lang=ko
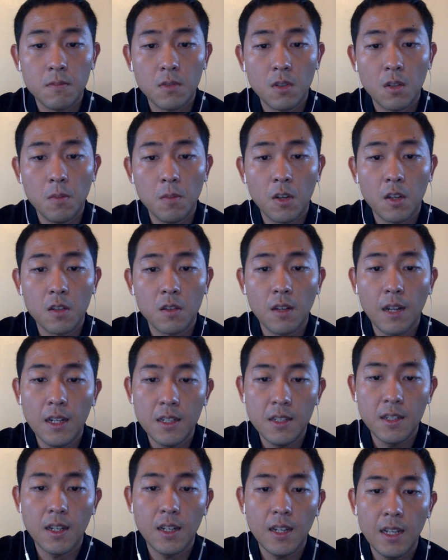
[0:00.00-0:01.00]
설명했던 한
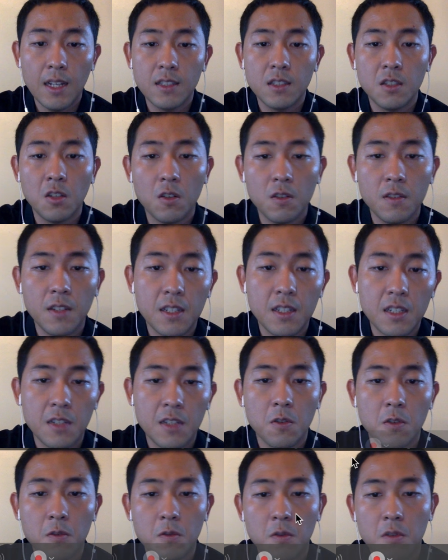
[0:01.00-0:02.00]
시간에 한 34잔
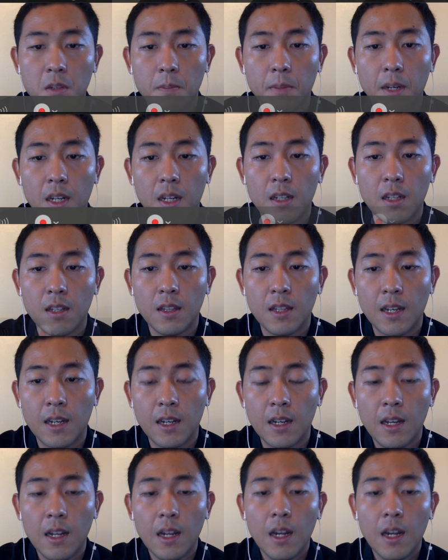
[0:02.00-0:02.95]
정도씩 팔아야 된다